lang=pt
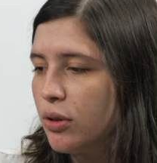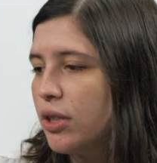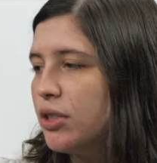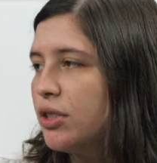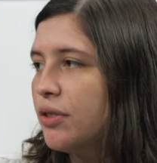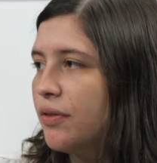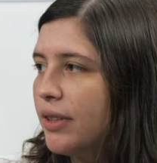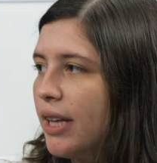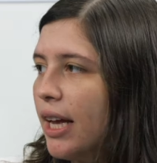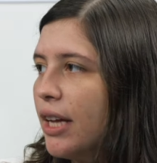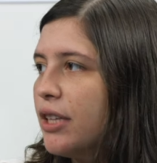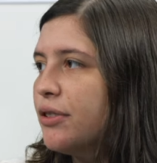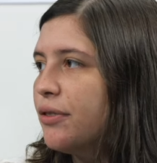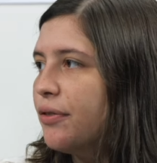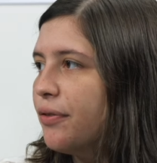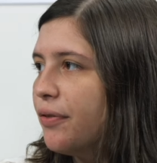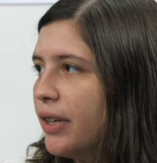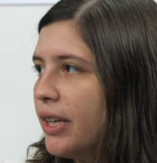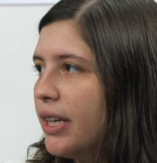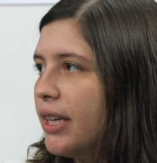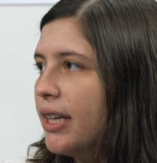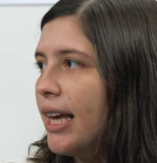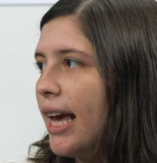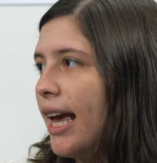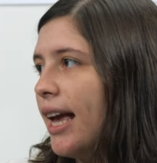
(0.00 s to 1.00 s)
sua atividade
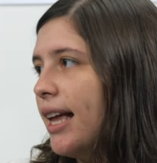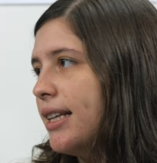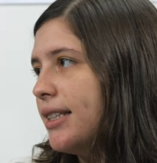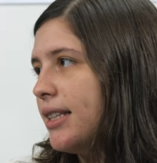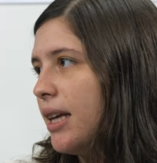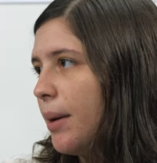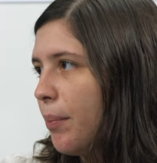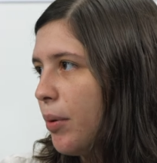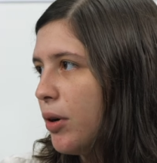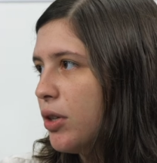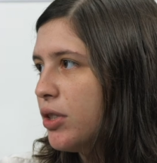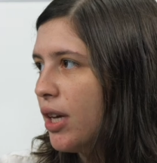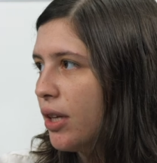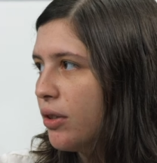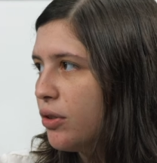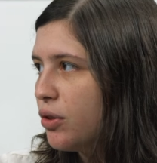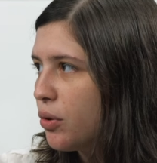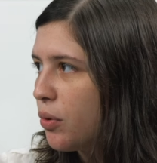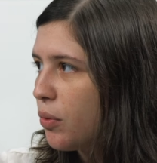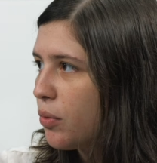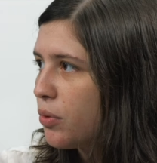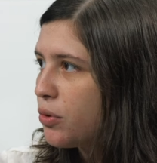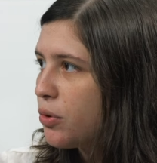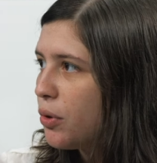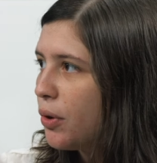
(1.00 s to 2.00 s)
fim, que é realizar projetos
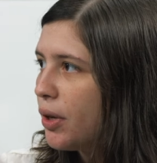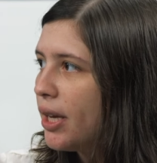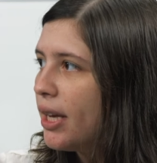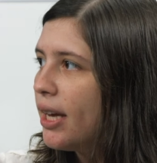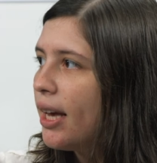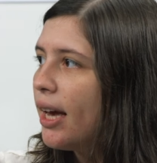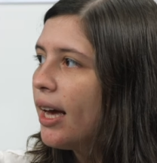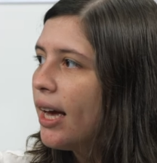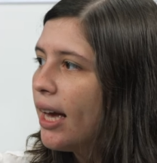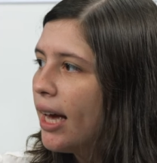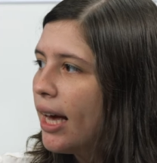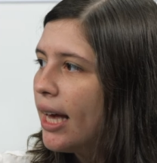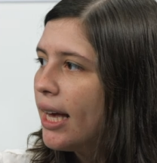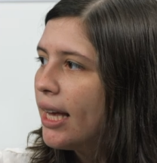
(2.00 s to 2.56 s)
de consultoria